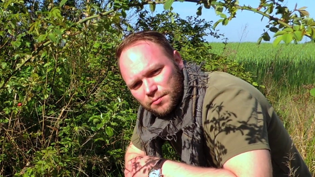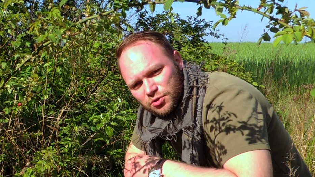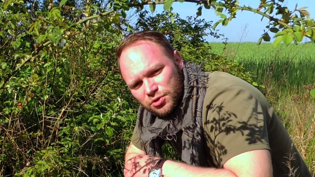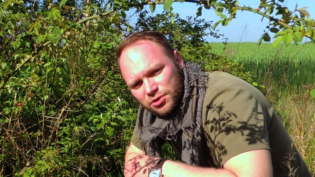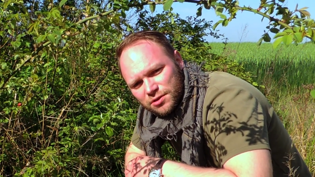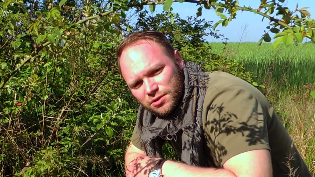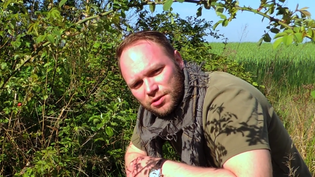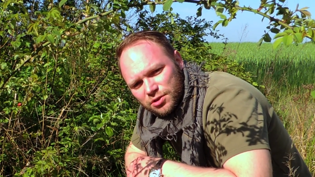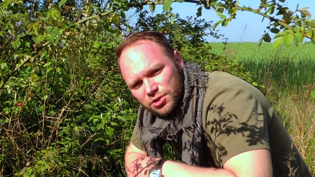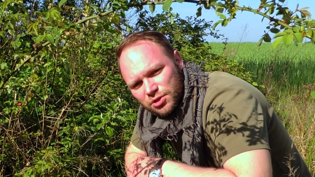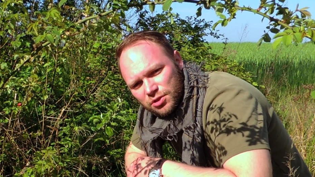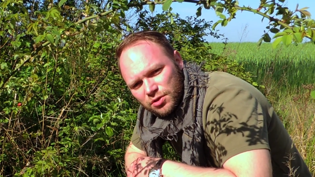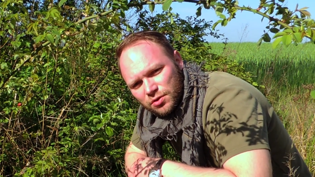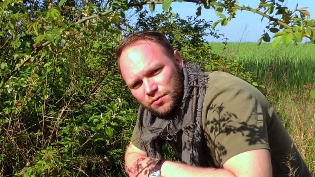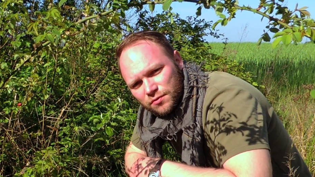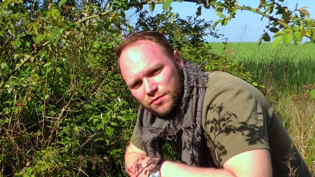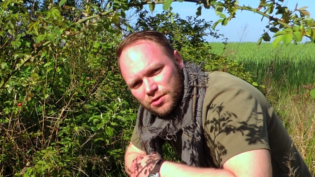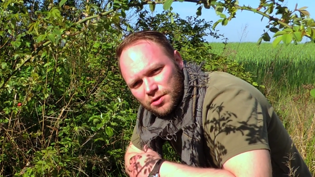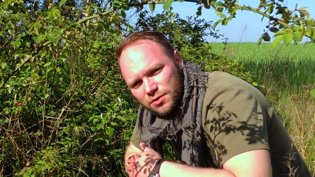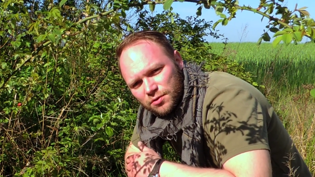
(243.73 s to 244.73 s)
przez
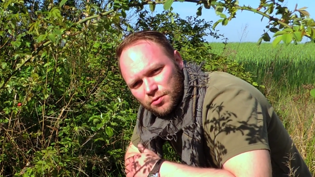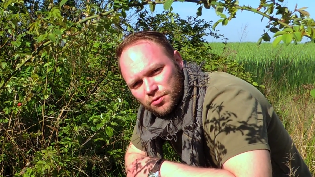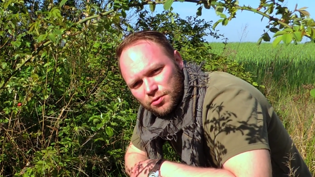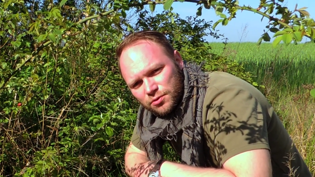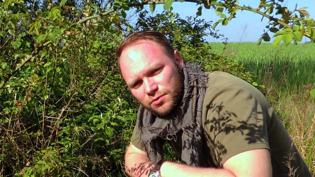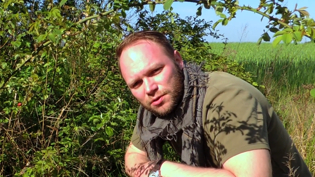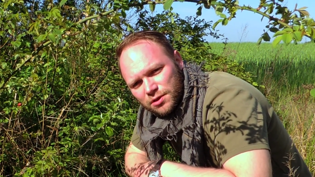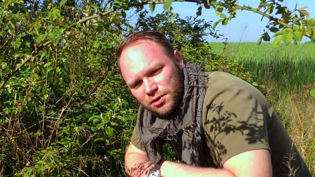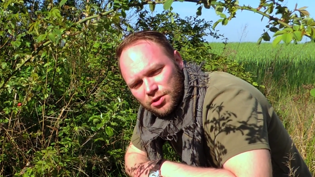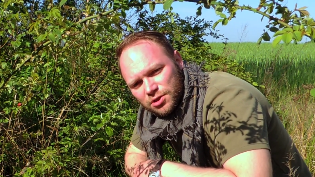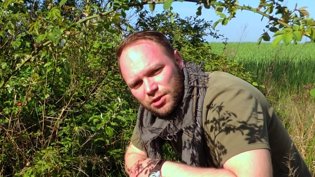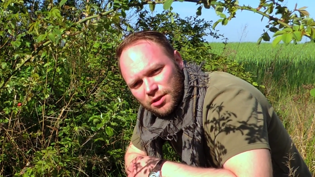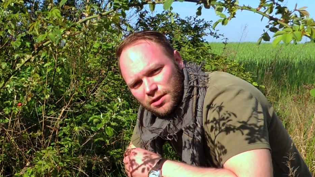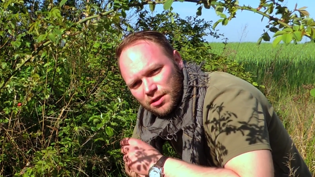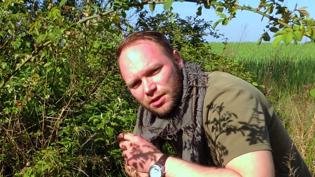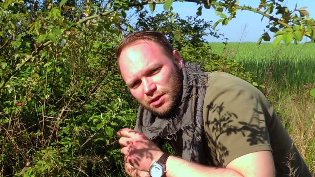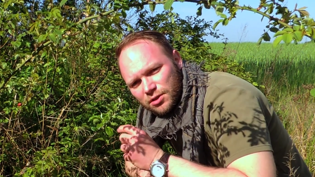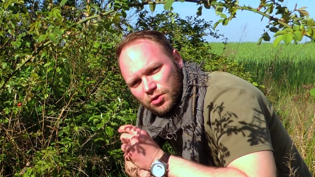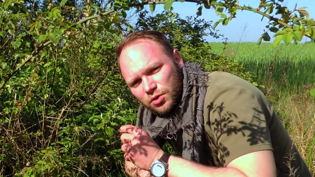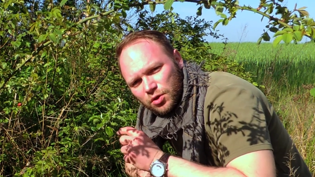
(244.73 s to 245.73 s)
sito w celu usunięcia
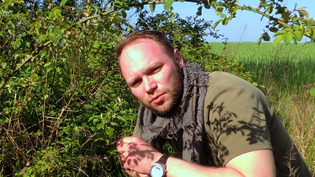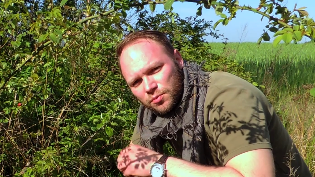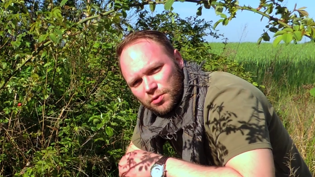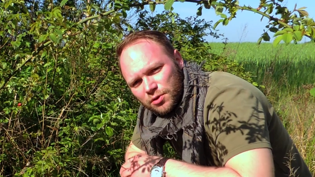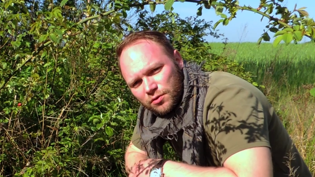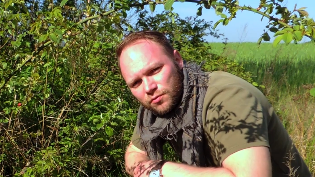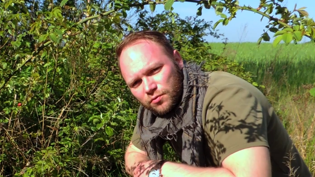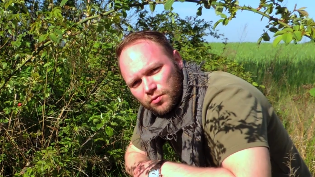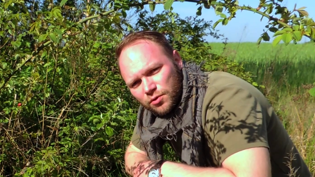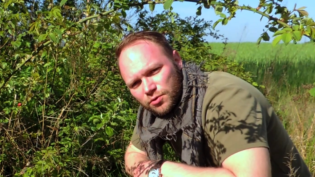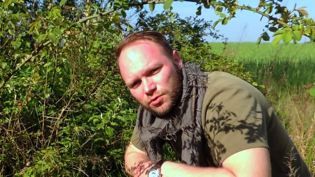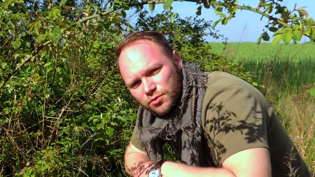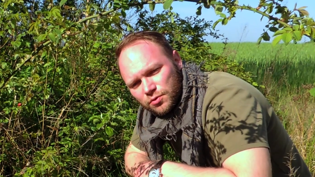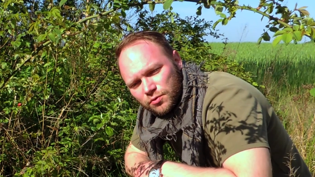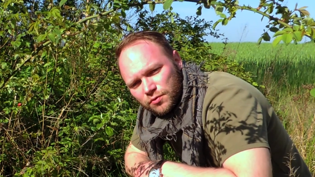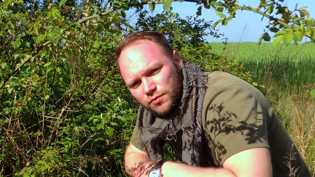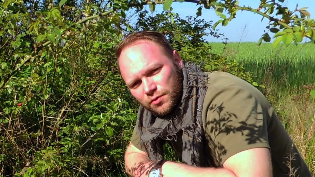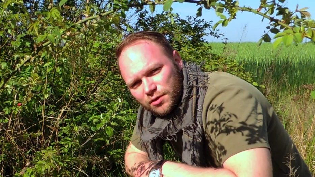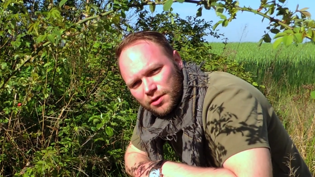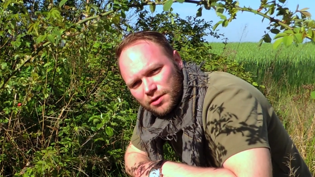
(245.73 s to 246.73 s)
takich drobnych
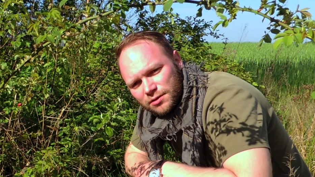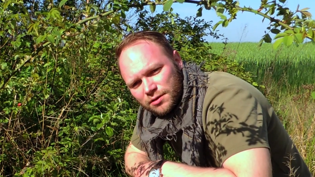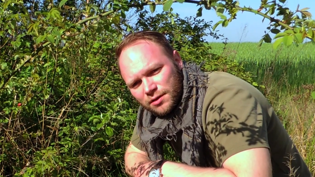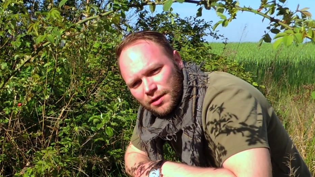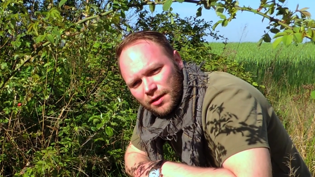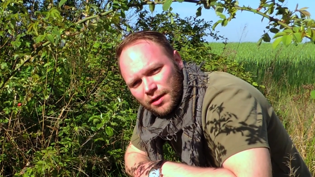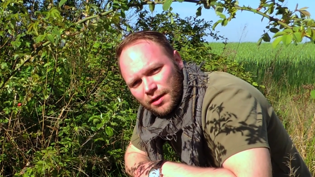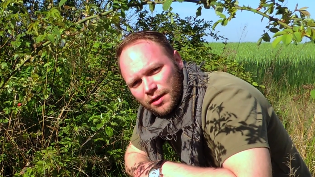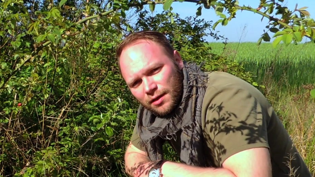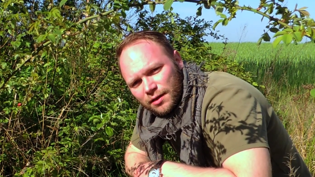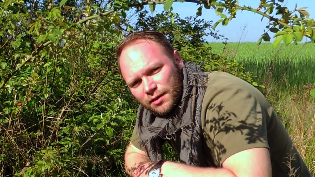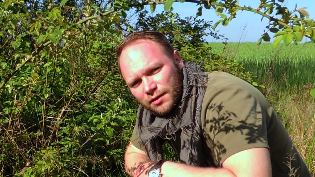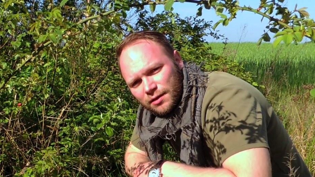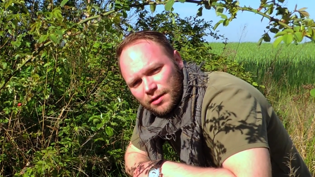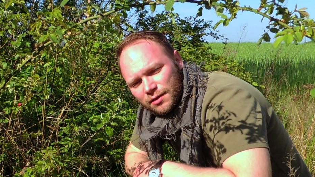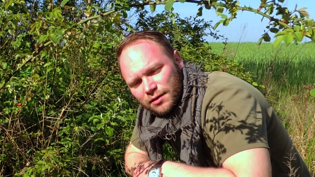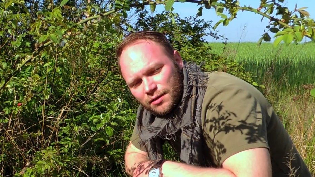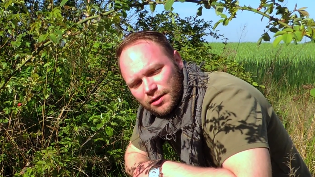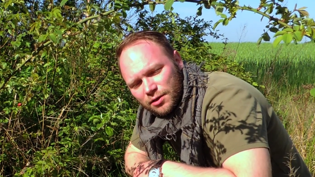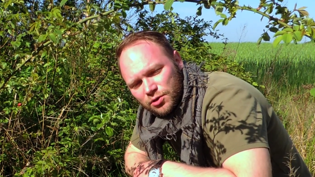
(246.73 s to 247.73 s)
włosków oraz
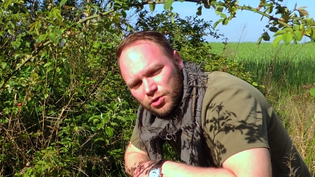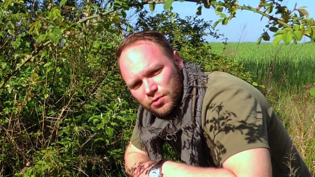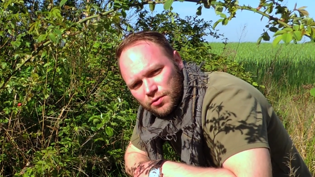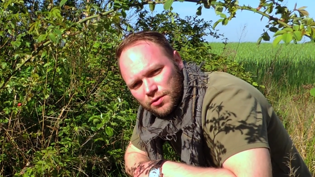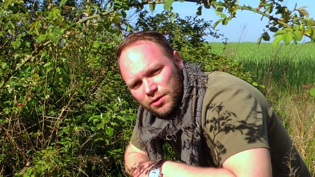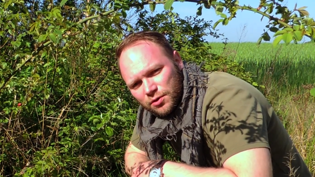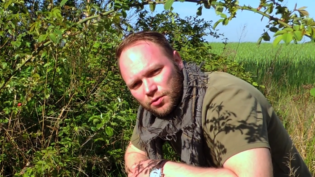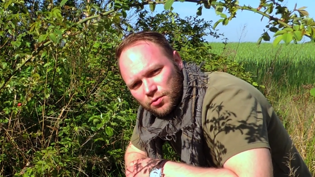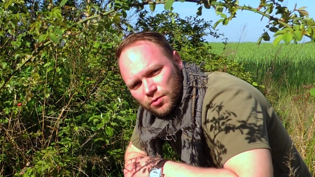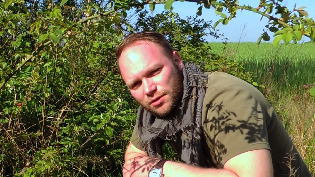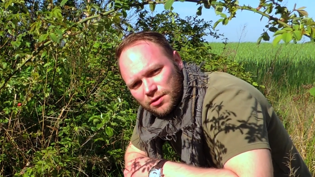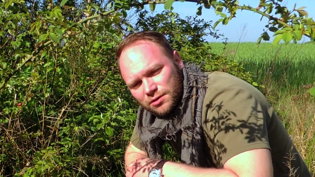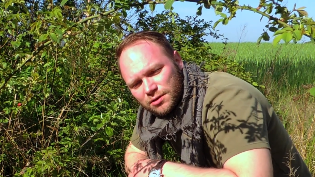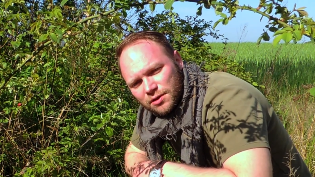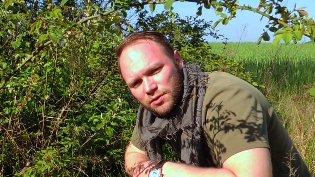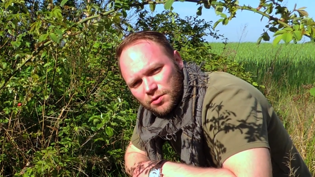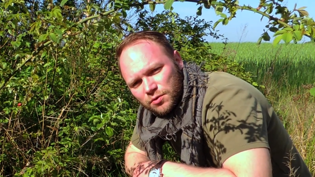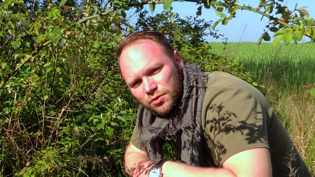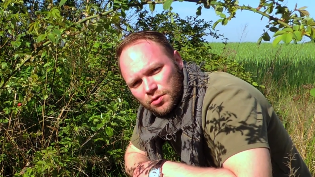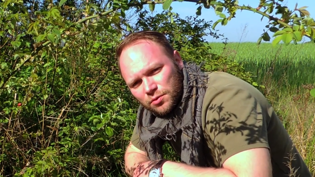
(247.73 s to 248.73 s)
e, nasionek, które
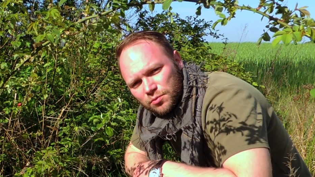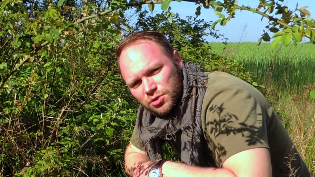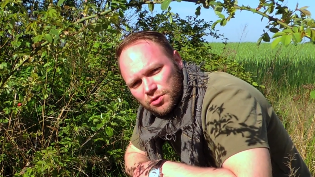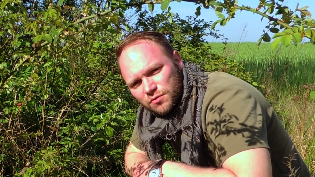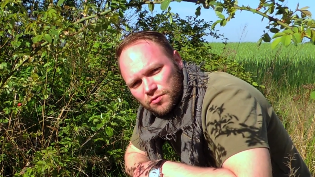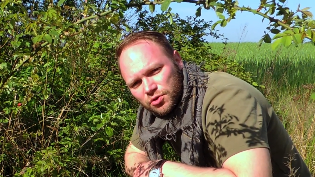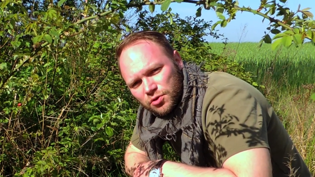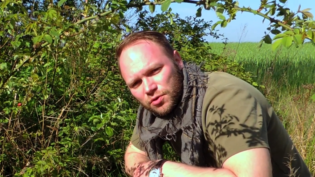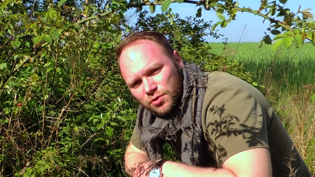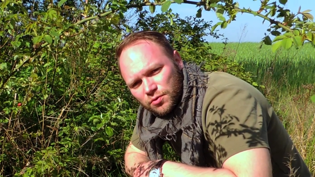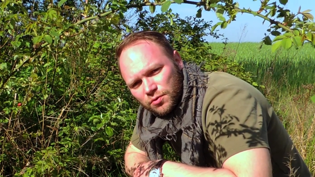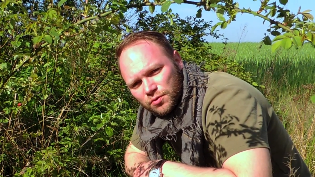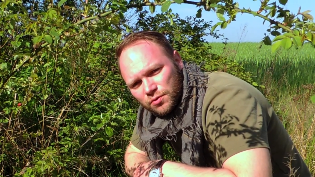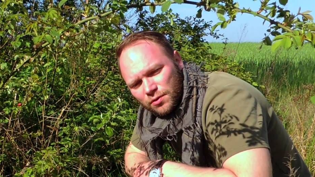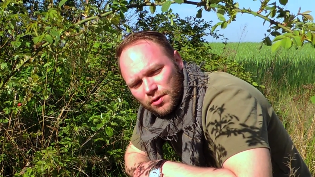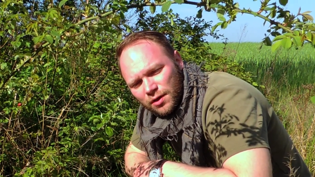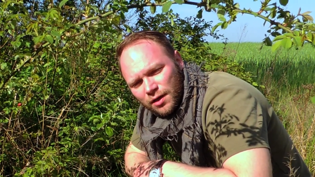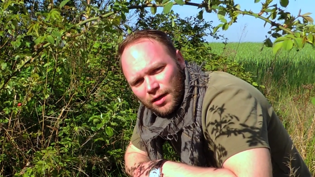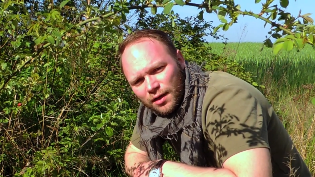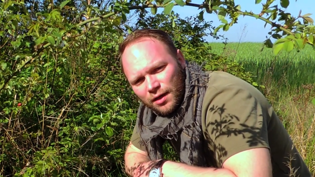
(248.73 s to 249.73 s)
znajdują się w
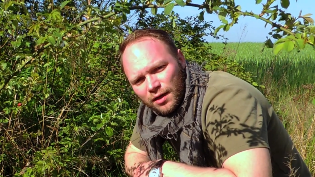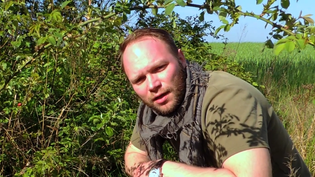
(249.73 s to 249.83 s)
środku,